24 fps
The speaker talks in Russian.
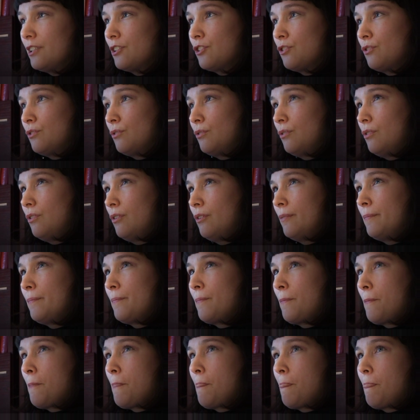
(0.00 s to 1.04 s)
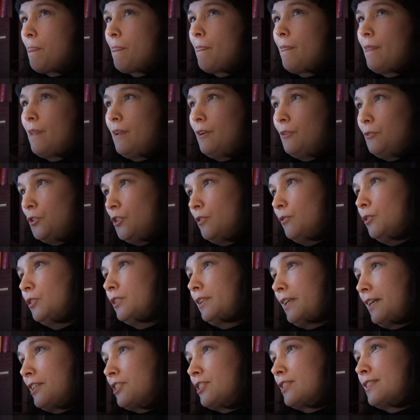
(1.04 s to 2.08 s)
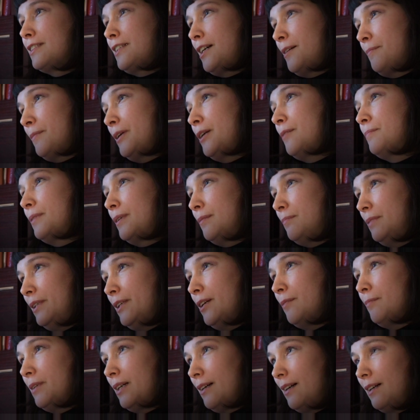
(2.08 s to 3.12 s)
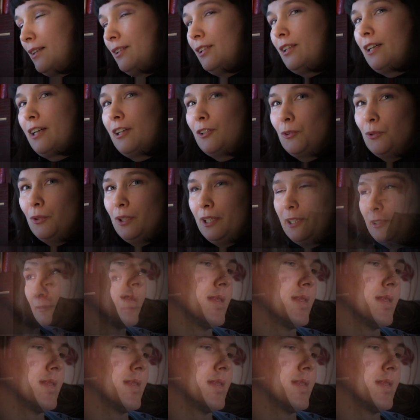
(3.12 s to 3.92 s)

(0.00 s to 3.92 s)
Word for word: что у него та же самая проблема – алкоголь.